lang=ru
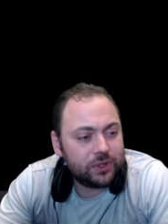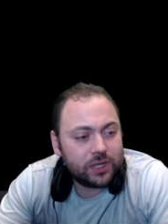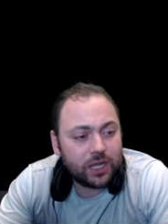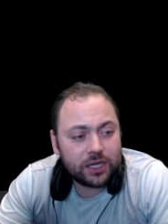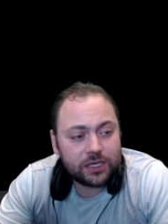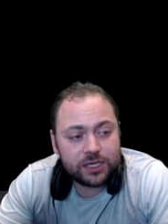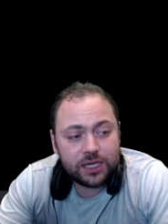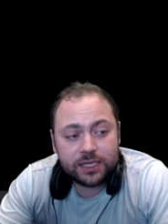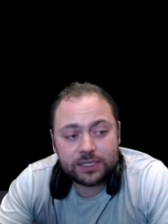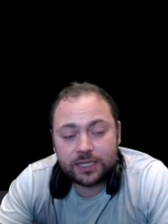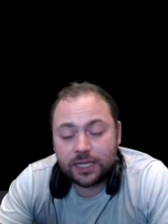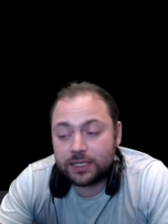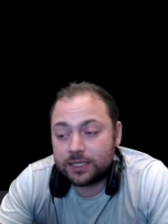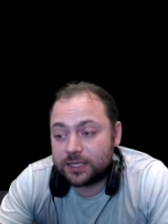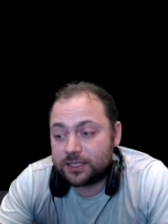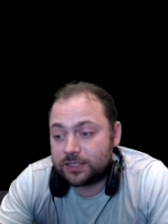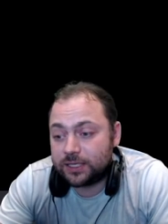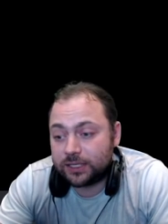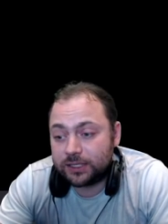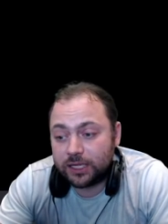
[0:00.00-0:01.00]
Так, сейчас она
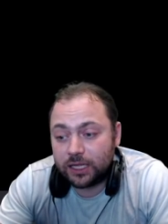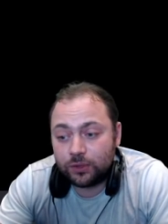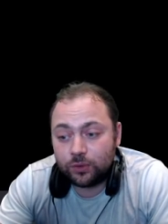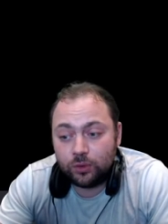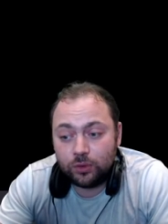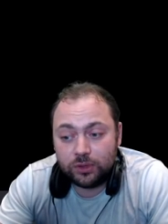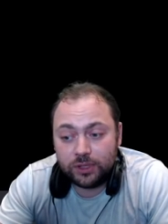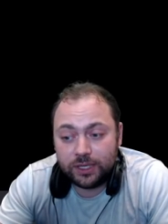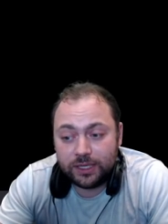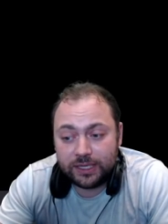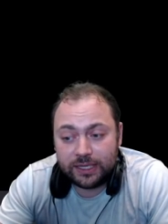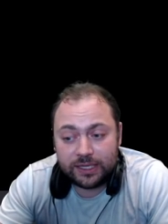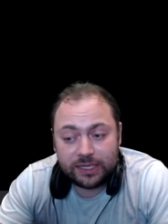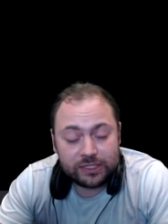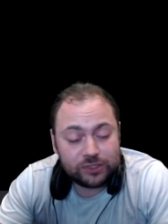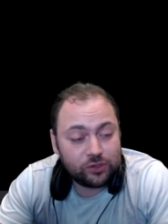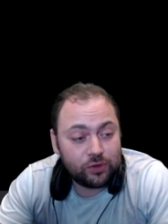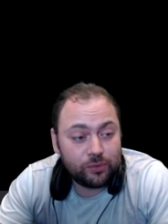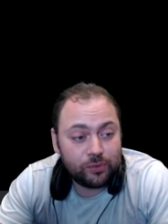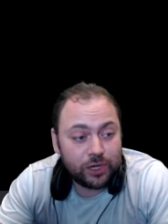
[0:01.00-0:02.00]
стартанула на
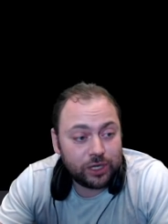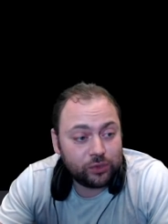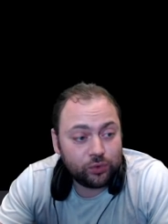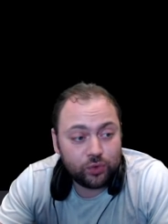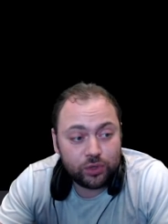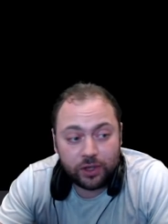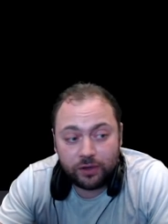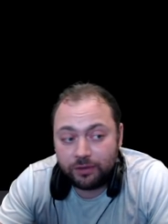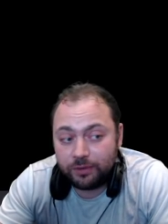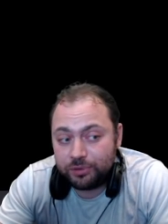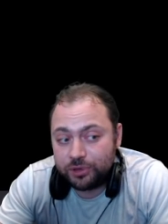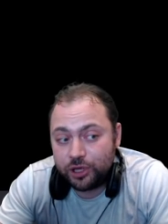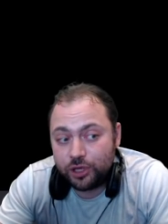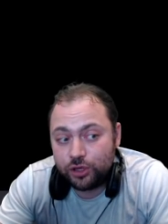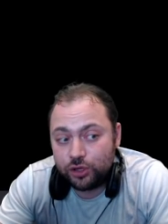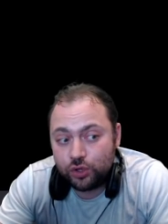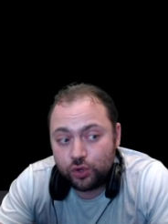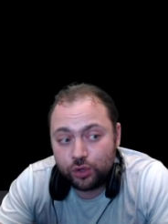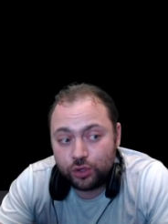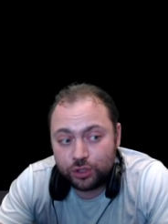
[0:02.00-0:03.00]
холостом ходу, я вообще
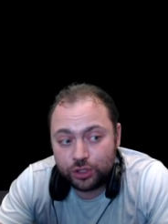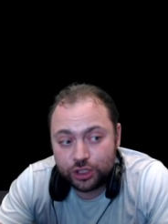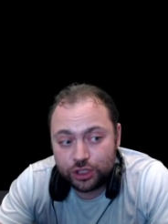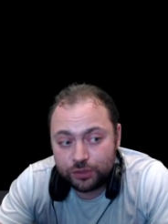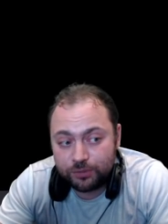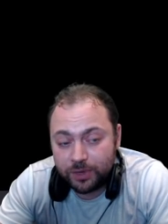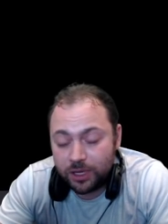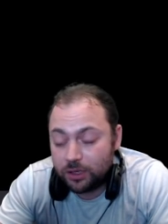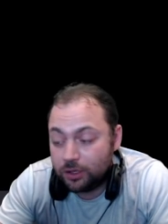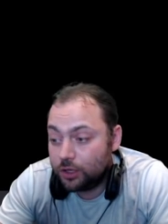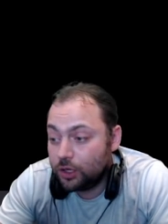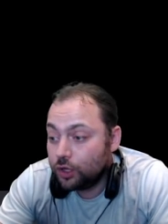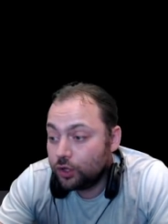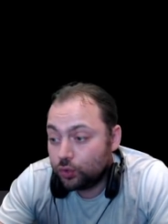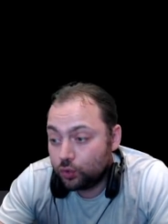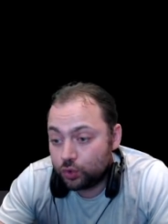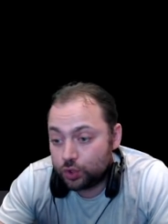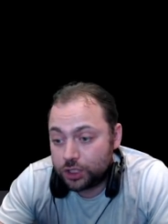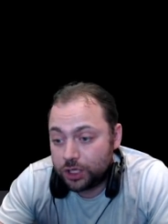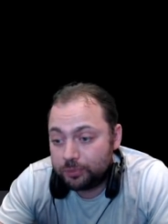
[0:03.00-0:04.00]
ничего не нажимал, и
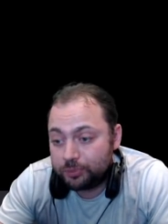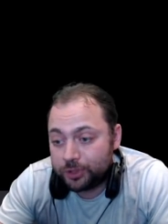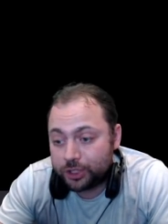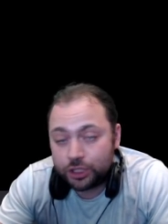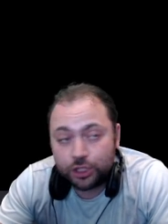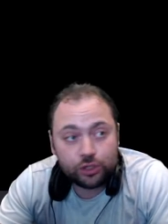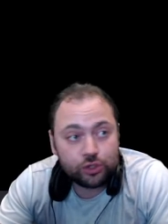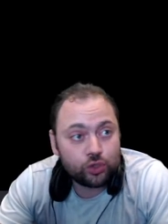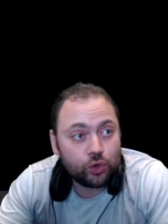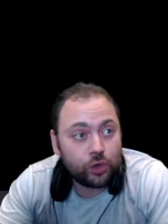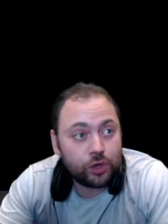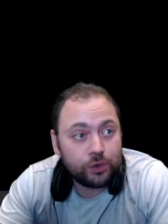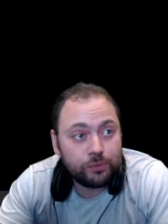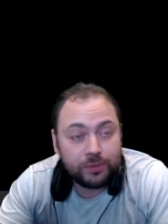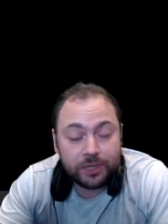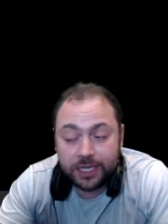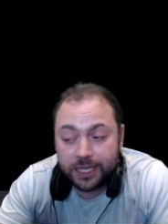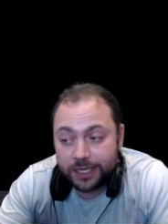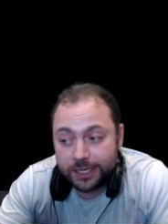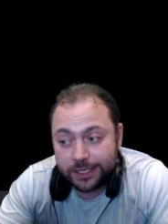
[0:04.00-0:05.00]
уже пишет 40
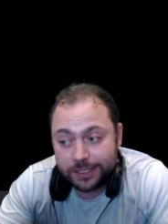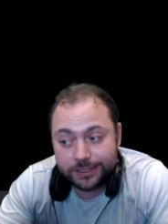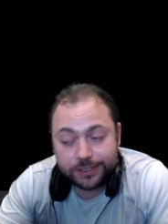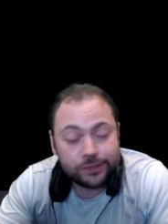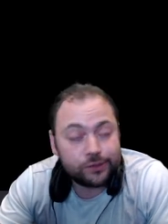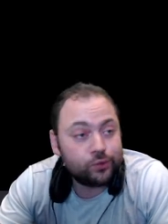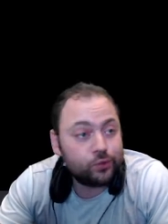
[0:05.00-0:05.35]
мегахэш, это